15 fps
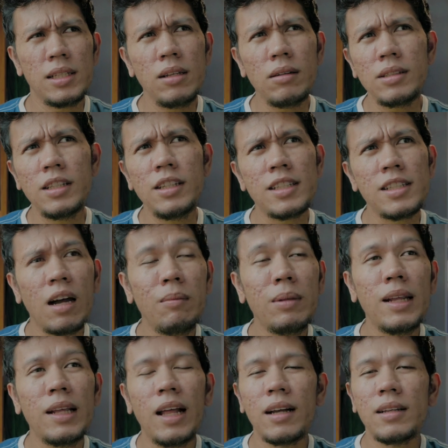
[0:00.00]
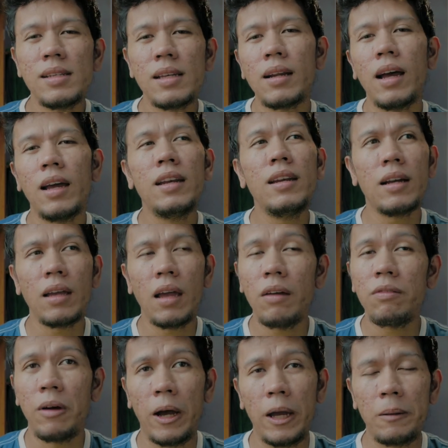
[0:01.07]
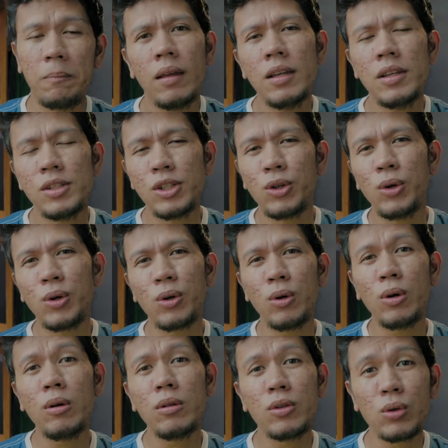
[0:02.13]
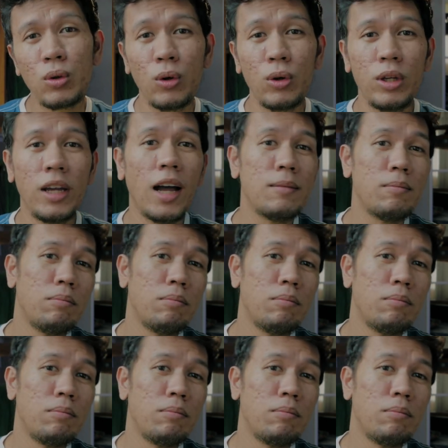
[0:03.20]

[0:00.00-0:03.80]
yung sinasabi nilang sirain ang FI, siguro totoo yan.